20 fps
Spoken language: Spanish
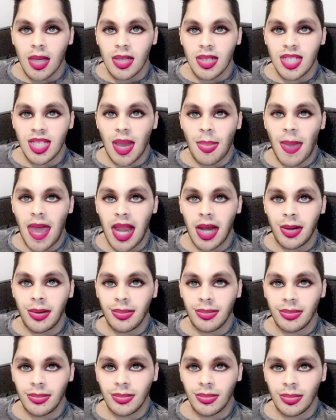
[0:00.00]

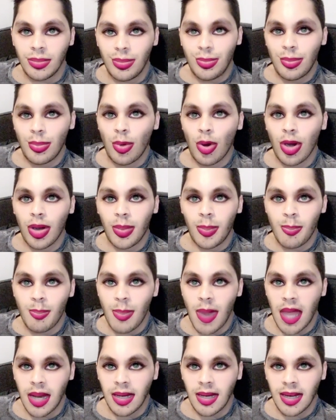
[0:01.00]
Semen muy
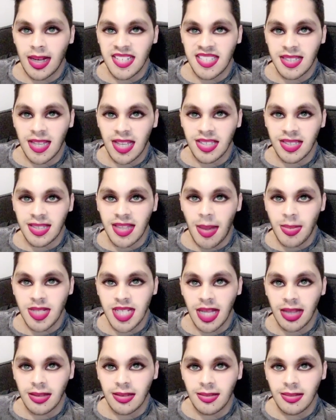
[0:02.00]
bien en este
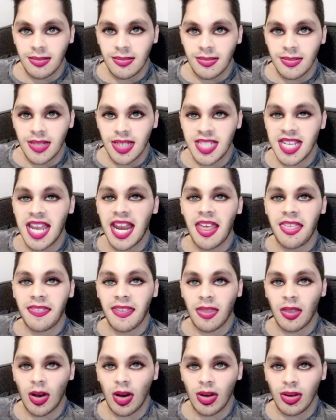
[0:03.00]
Snapchat. Sigan
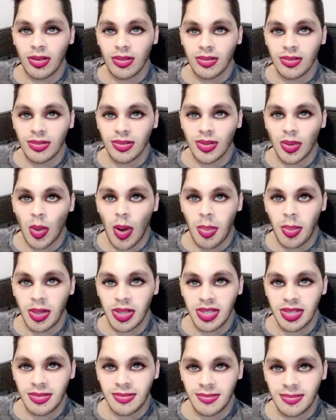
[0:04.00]
haciéndolo,
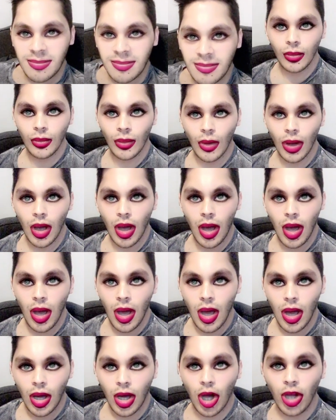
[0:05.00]
guapos.
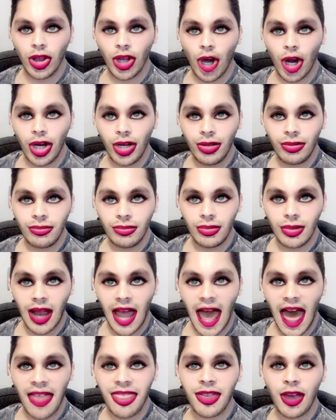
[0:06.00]
Condón.
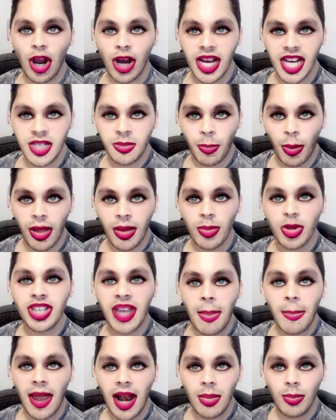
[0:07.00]
Acciones podemos
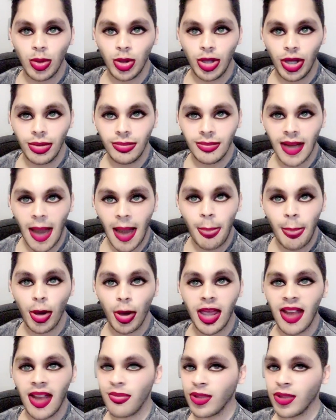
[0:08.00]
cambiar el mundo.
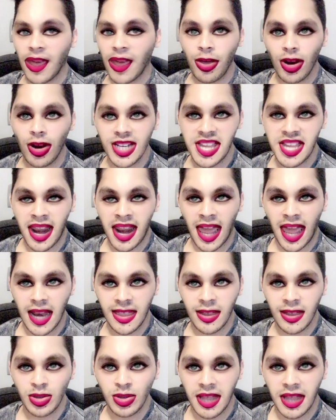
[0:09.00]
Apoyen a fundaciones
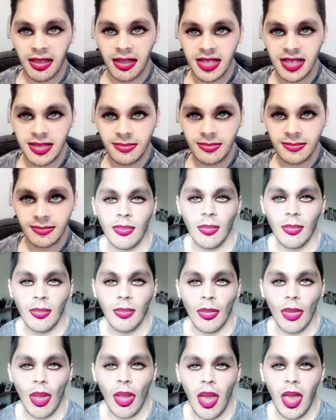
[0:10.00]
cercanas a ustedes.
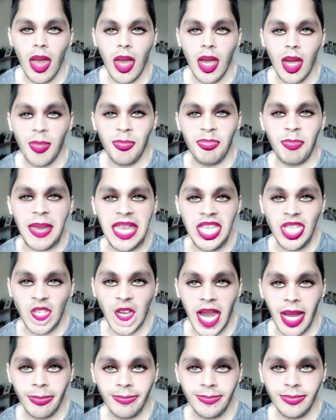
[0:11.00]

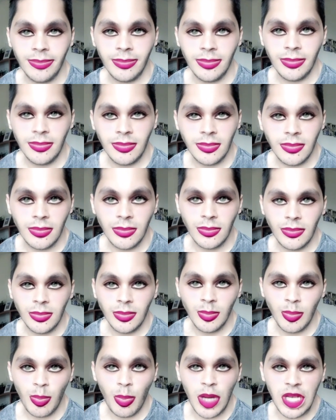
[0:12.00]
Pinche.
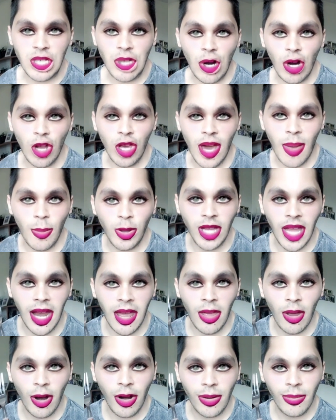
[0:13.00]
Pues yo no lo llamo
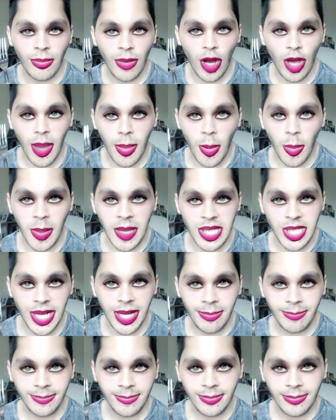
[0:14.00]
tenedor, lo llamo pinche.